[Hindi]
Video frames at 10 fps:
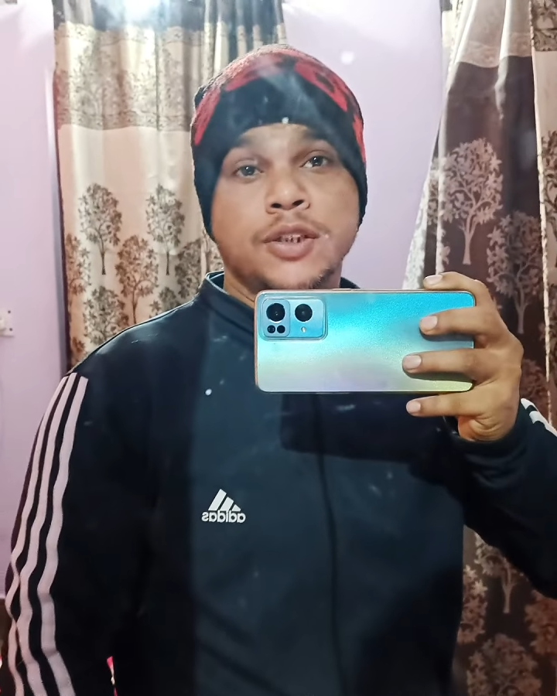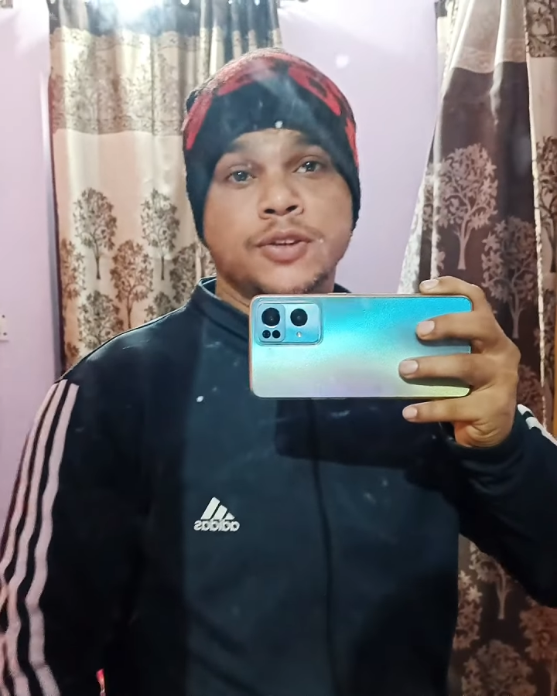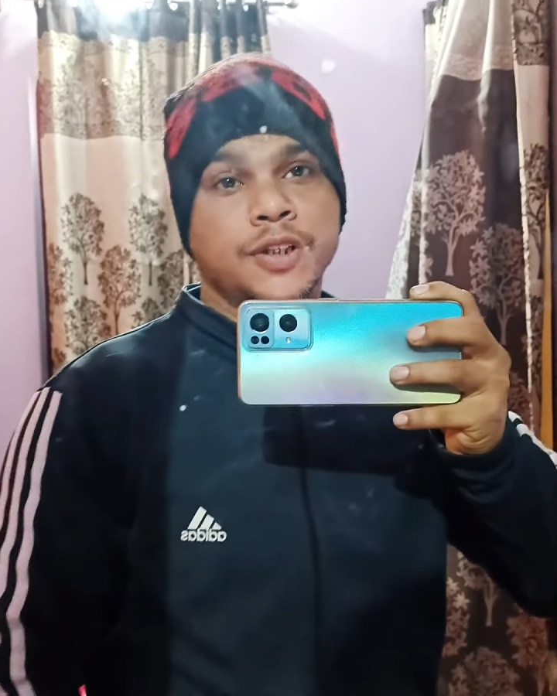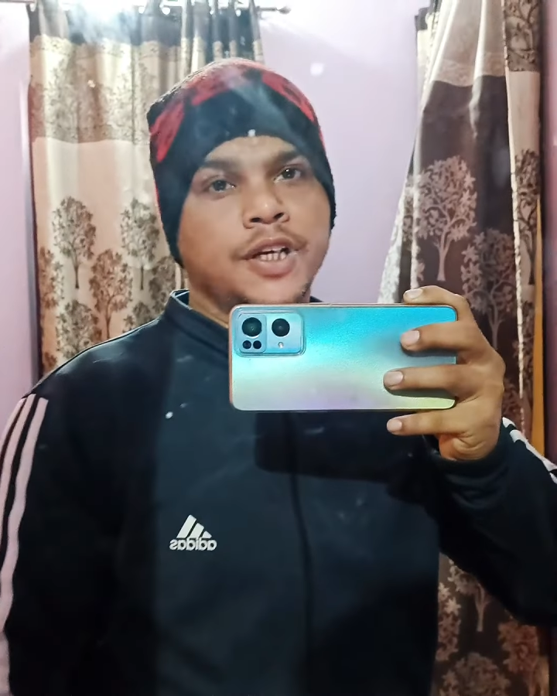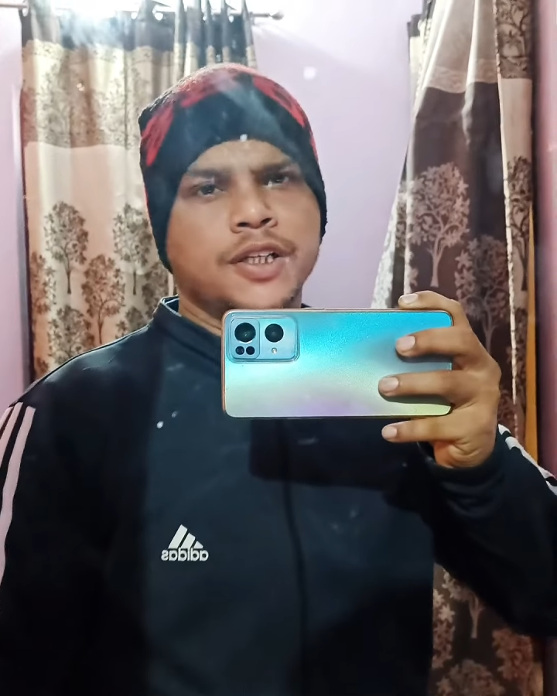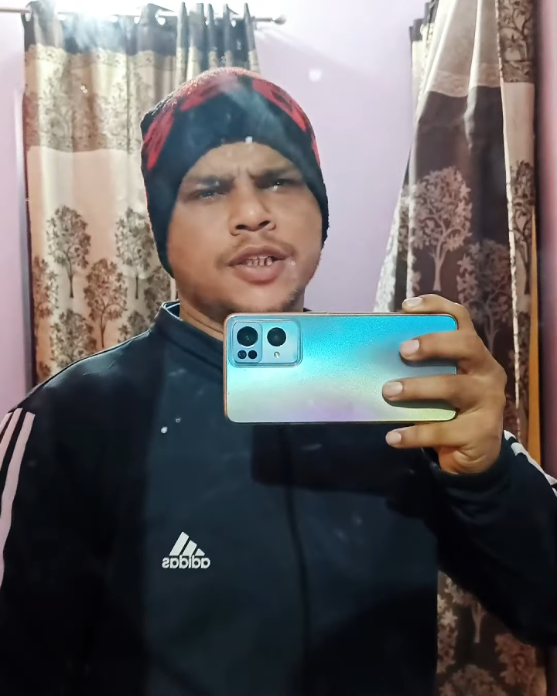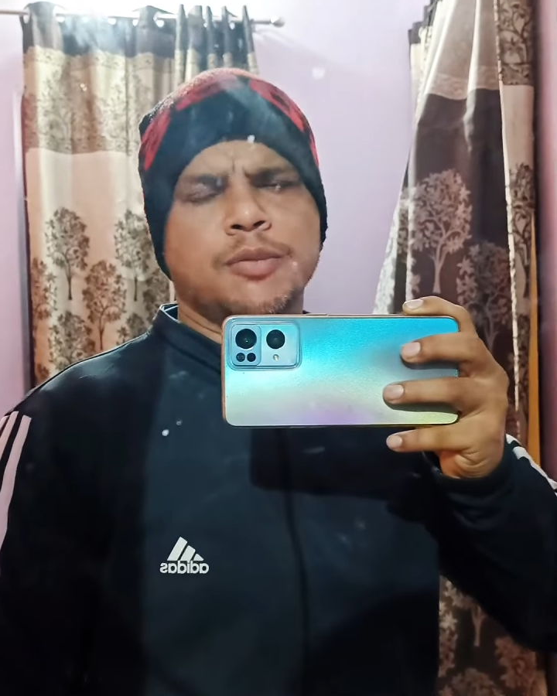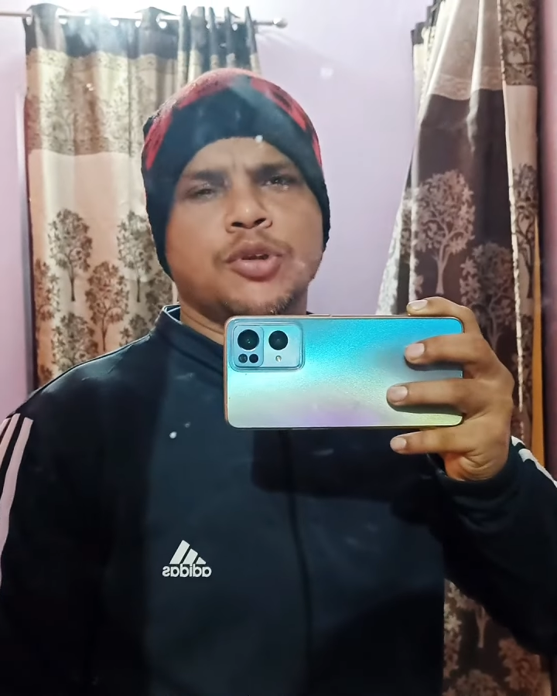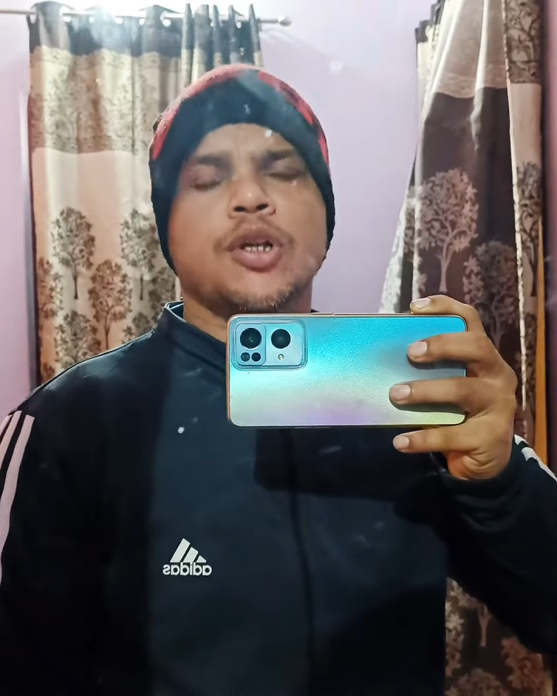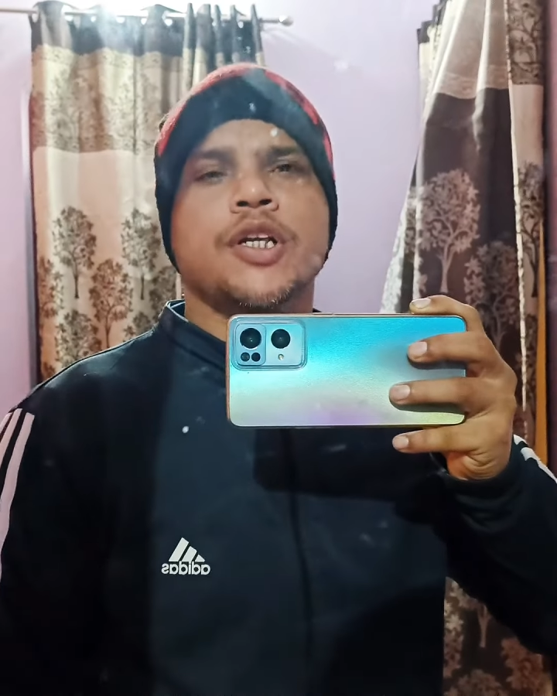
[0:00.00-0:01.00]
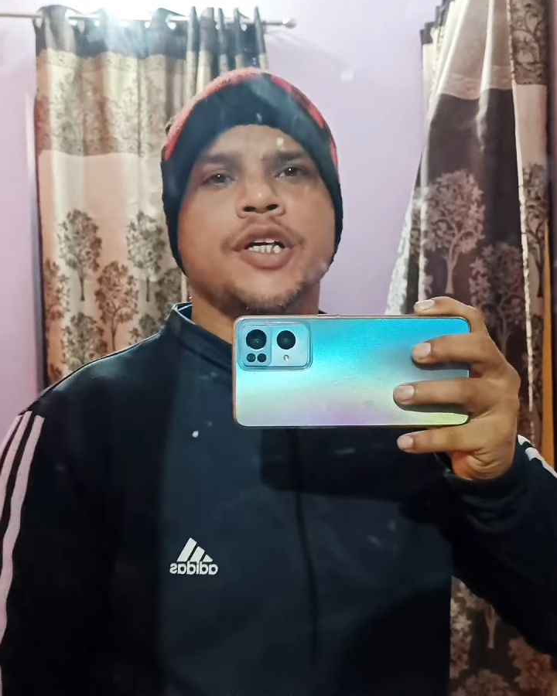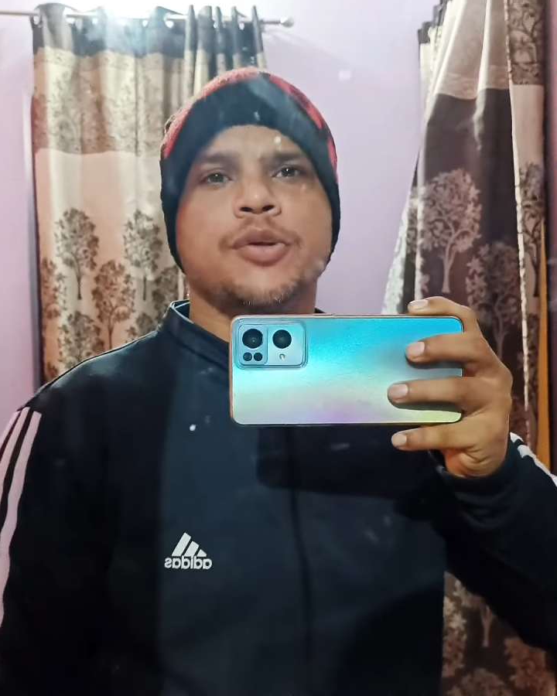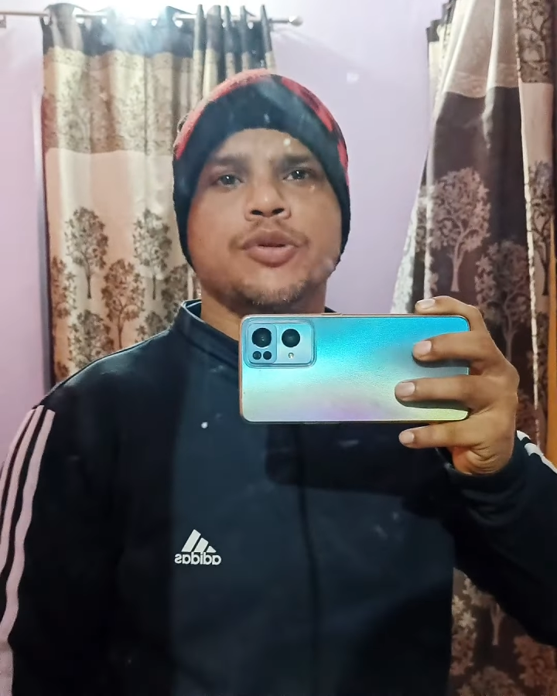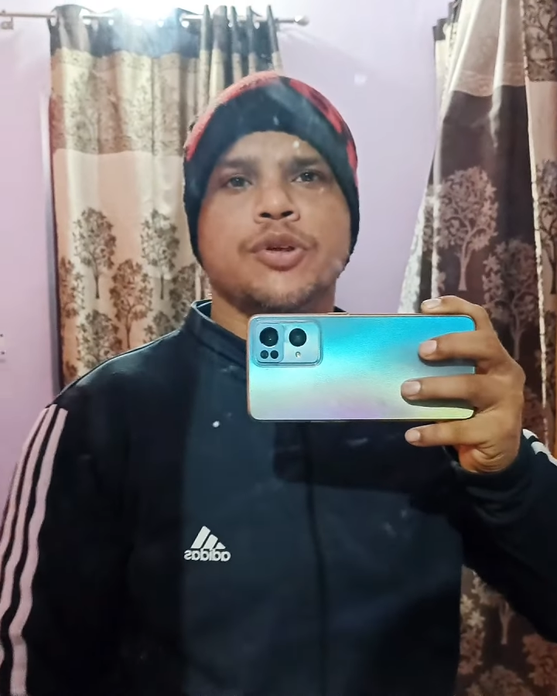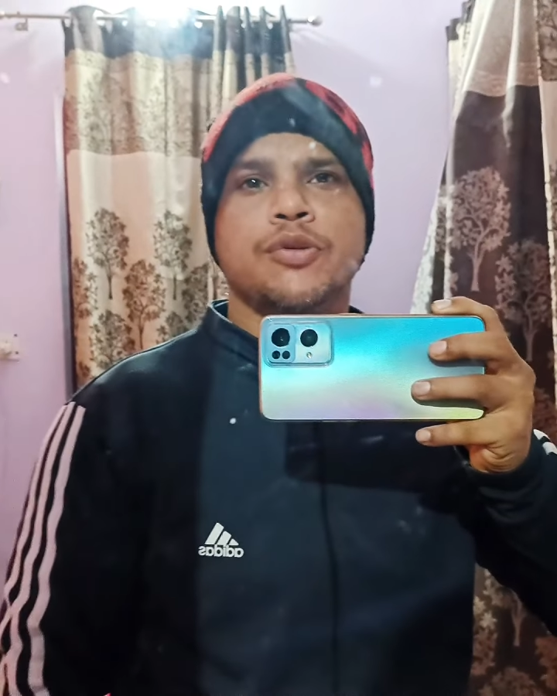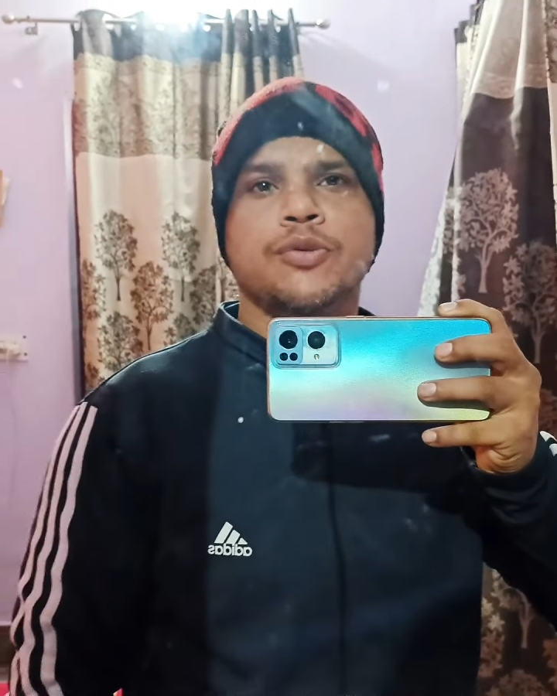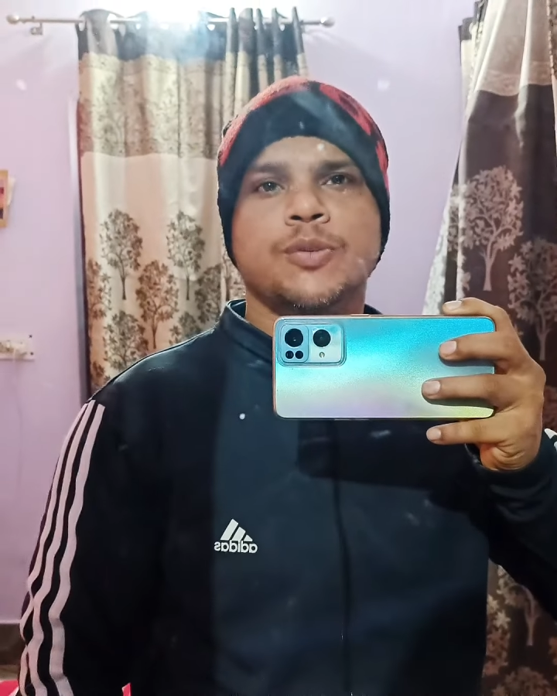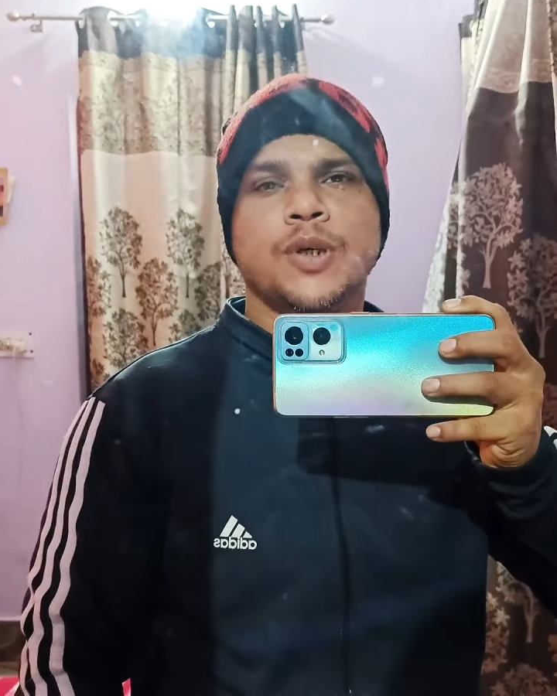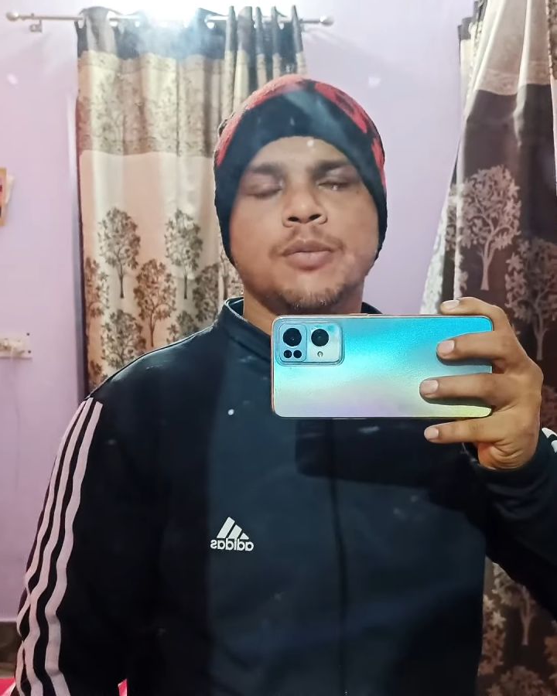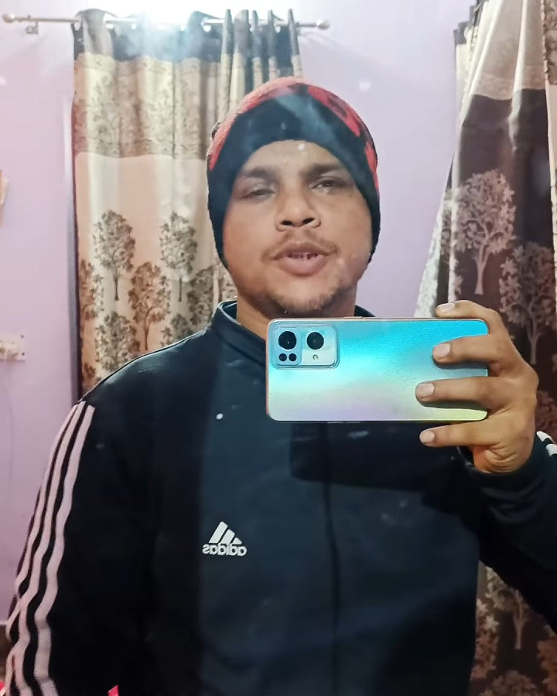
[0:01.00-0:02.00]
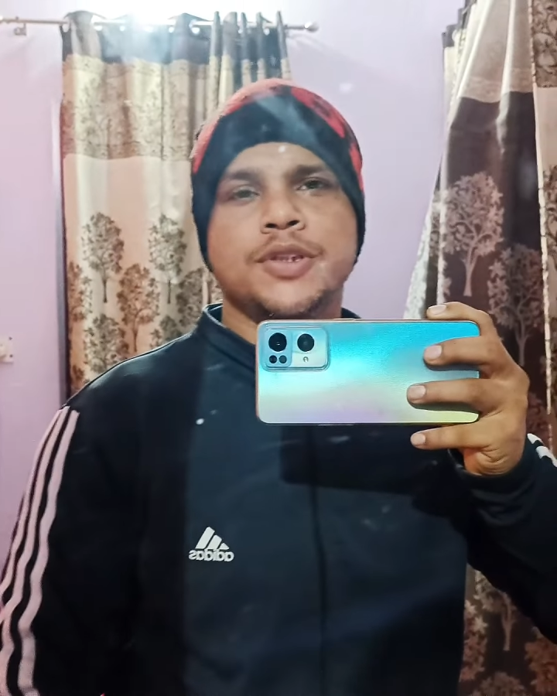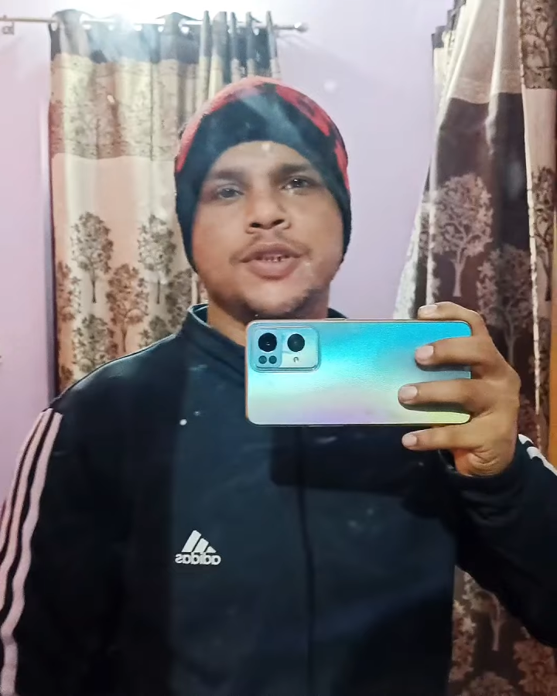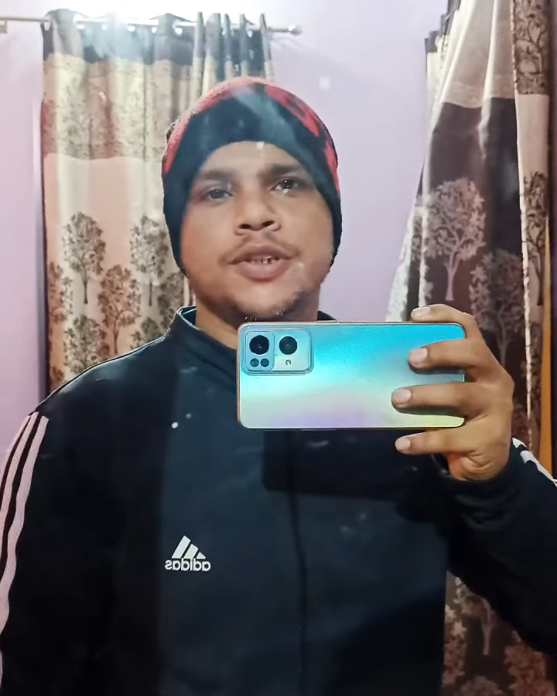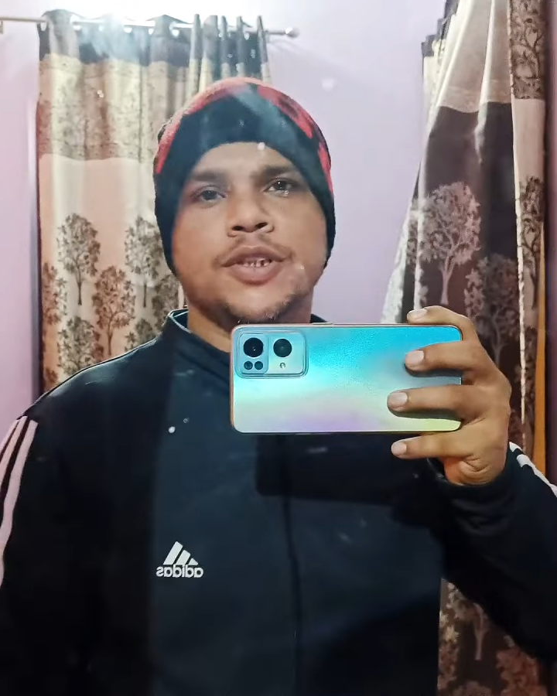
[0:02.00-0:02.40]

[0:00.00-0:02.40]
संडे के दिन में थोड़ा लेट उठता हूँ अभी